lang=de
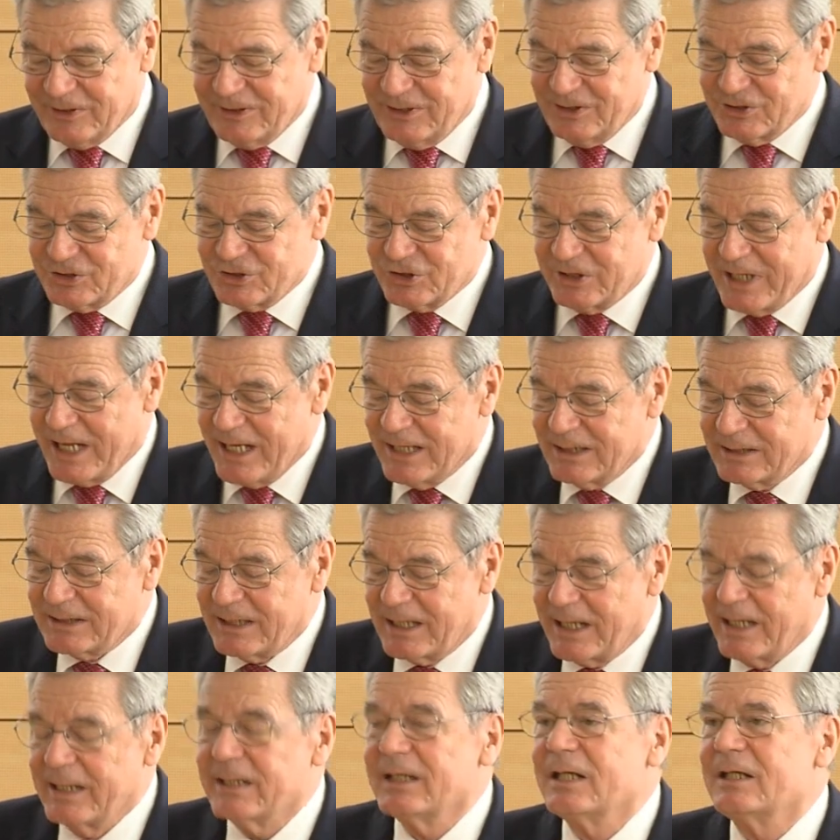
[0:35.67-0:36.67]
Die
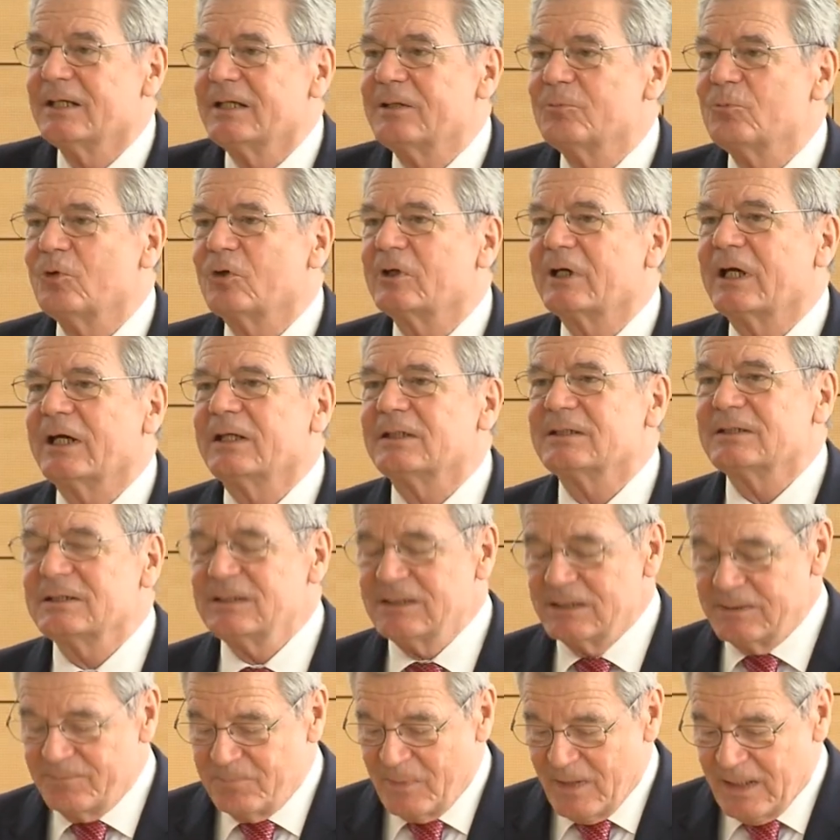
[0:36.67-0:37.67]
Stärke einer
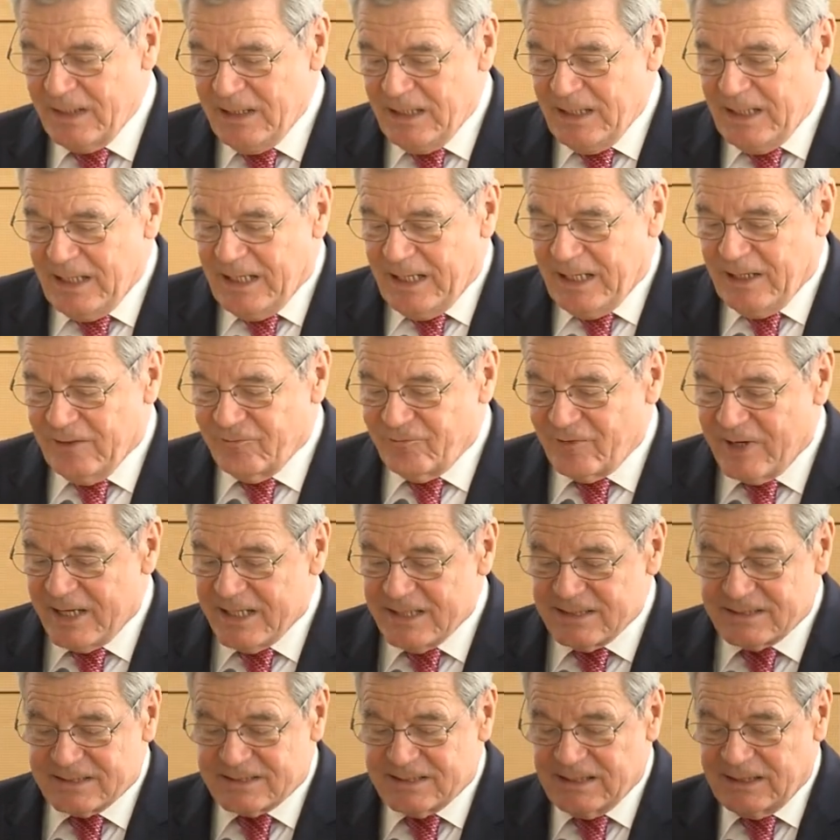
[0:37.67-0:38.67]
Demokratie
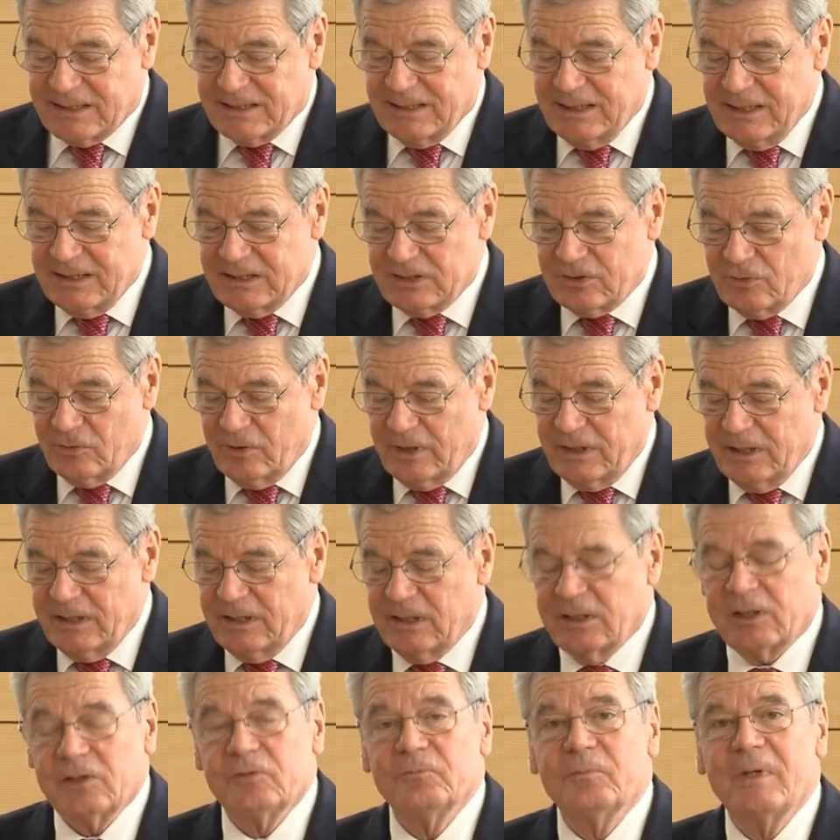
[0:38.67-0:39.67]
erweist sich nicht nur in
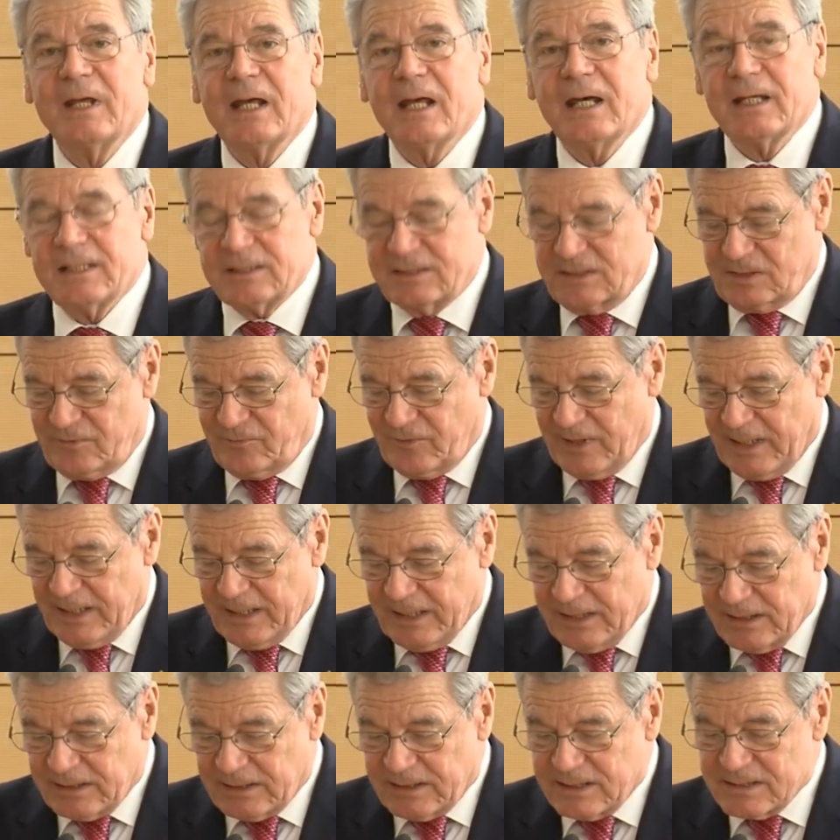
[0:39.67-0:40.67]
ihren
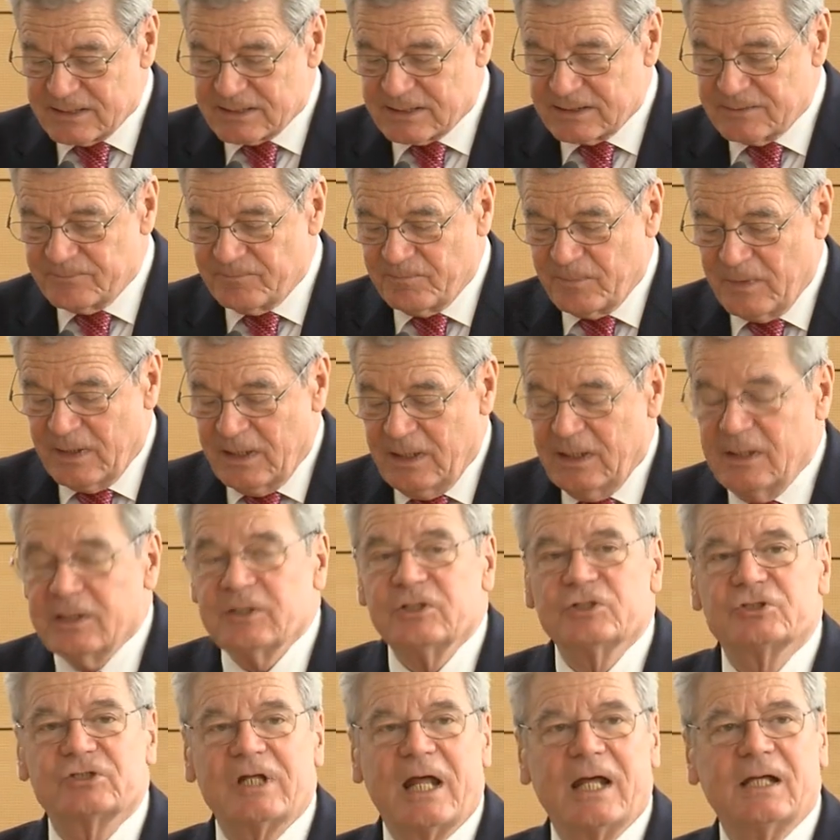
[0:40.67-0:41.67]
Mehrheitsverhältnissen,
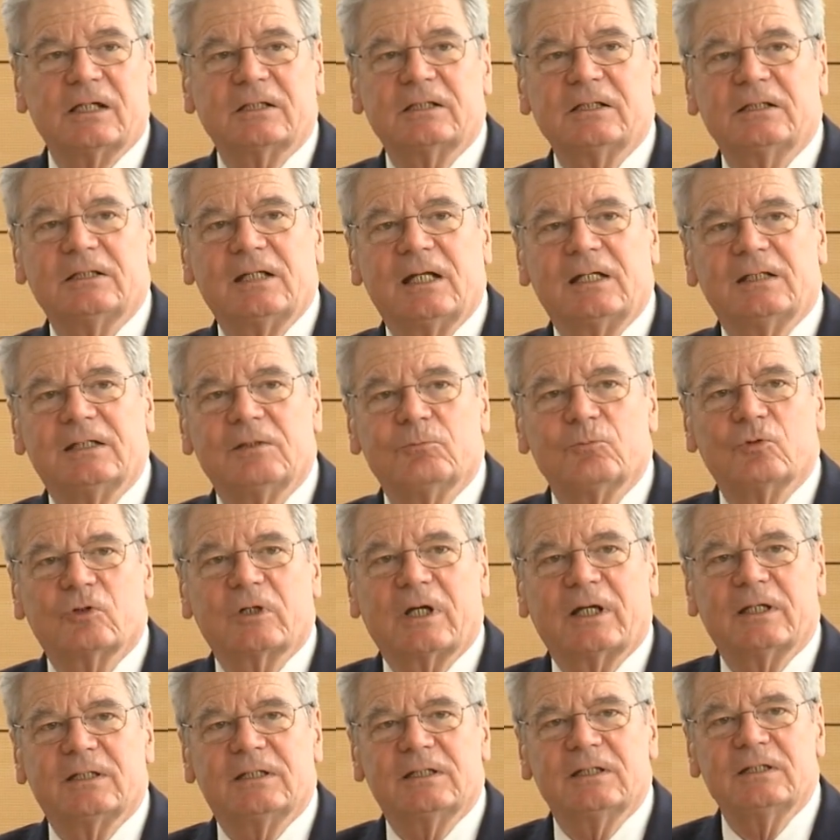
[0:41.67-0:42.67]
die Stärke der
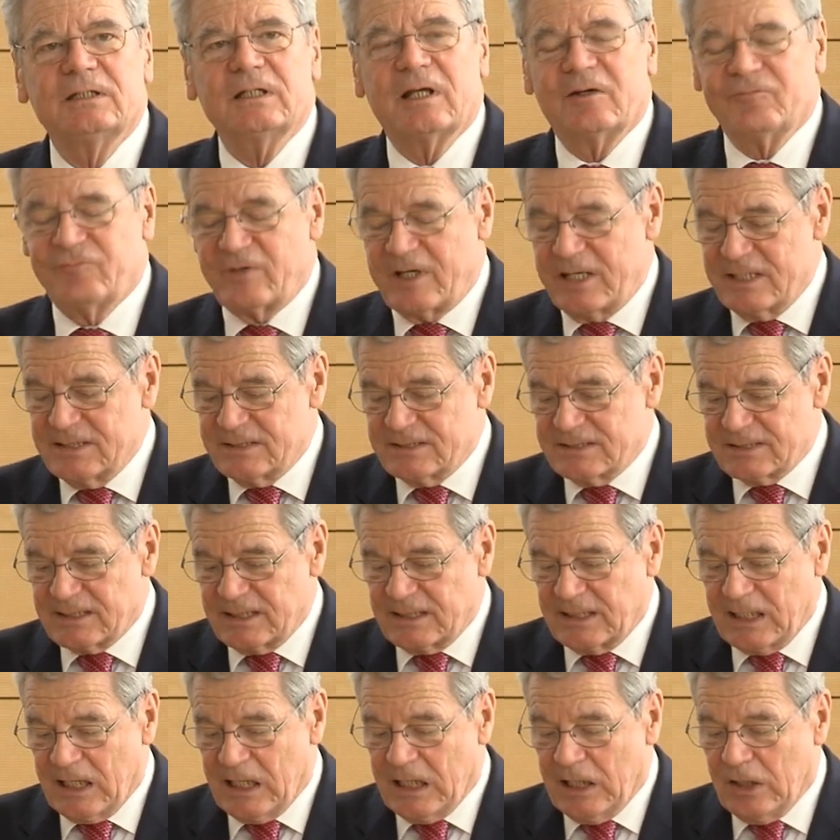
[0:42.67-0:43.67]
Demokratie erweist
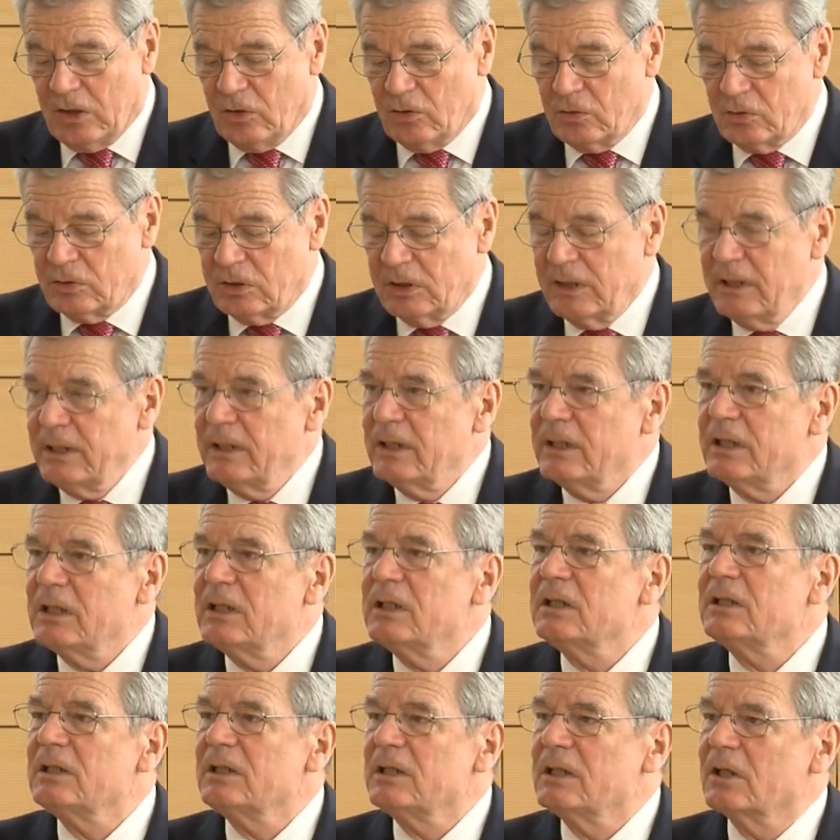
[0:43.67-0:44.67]
sich auch
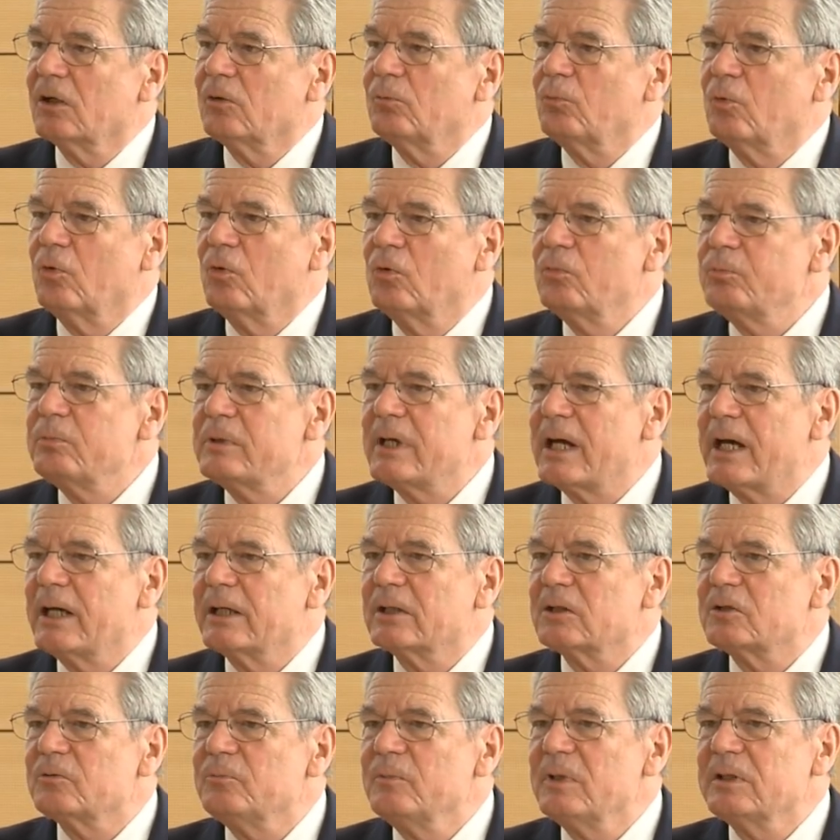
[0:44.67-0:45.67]
in ihrem
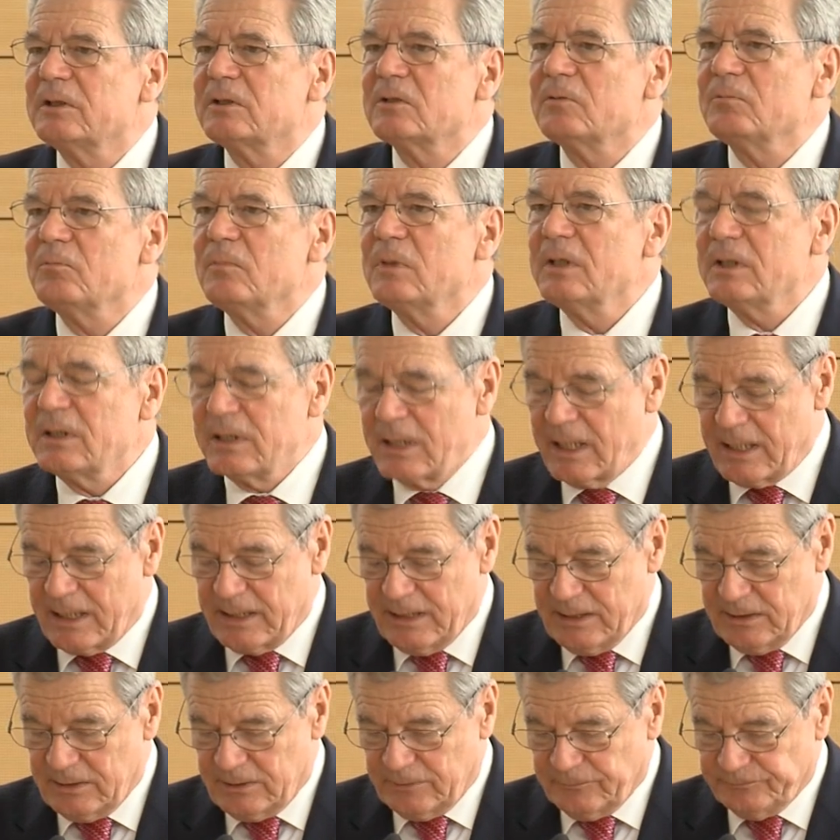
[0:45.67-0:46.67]
Umgang mit
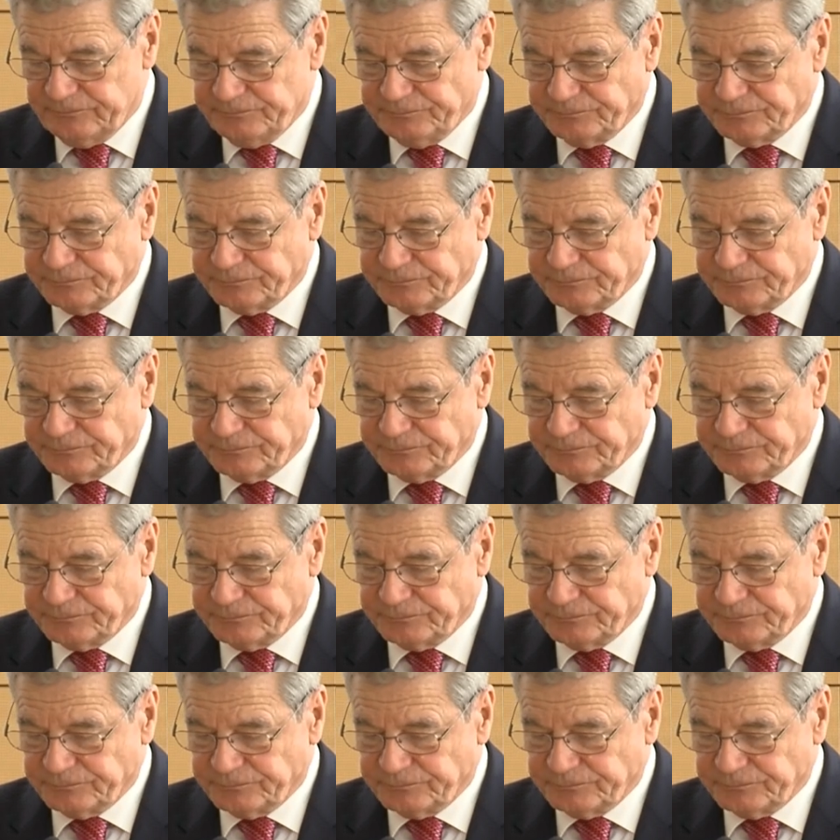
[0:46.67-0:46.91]
Minderheiten.